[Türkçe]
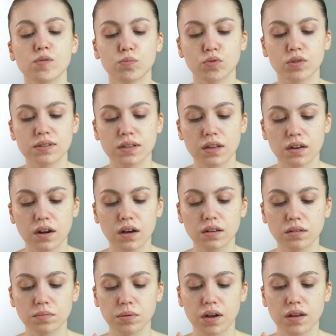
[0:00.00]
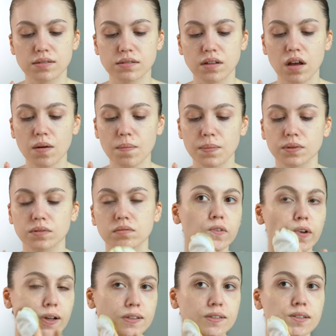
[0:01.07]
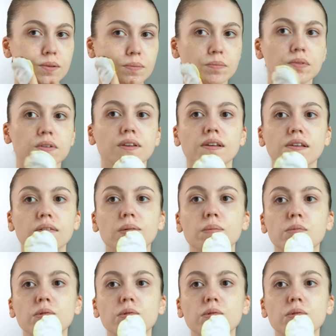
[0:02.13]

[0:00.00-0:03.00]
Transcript: Burası herhalde biraz daha mı fazla film